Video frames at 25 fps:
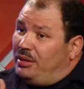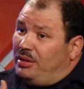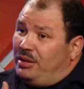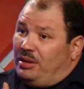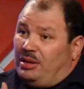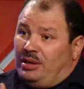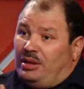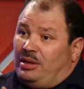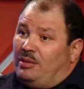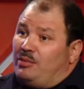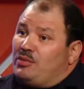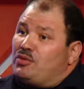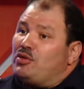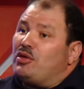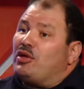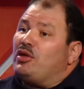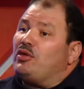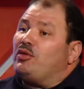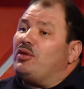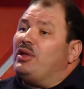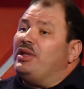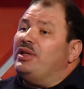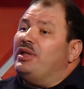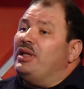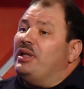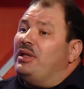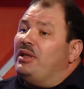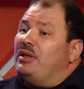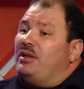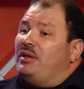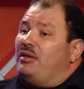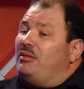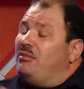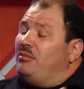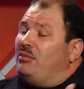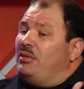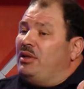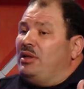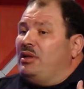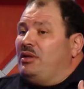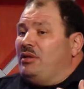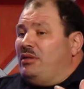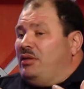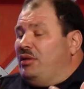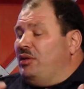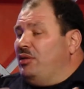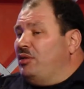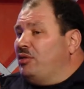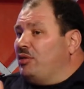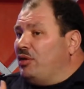باسكو لازم
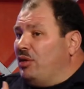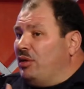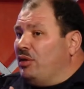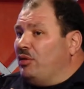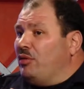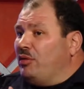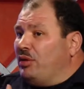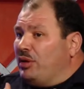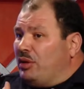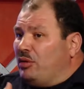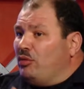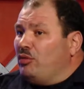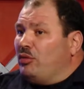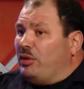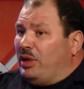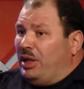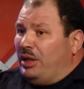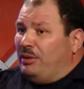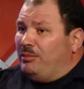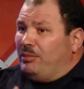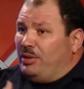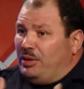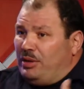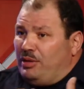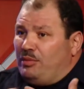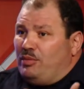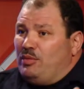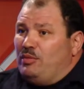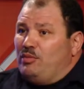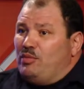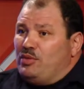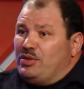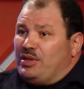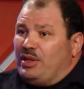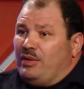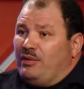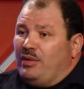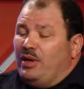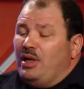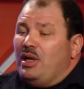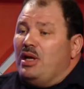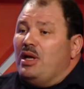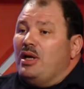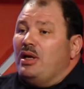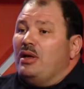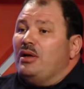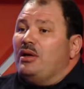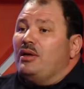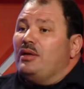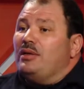نتكلموا لازم ولو انه
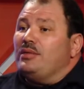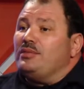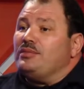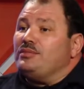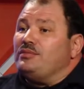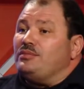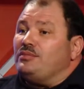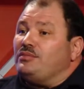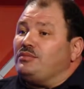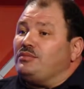صعب انه تشوف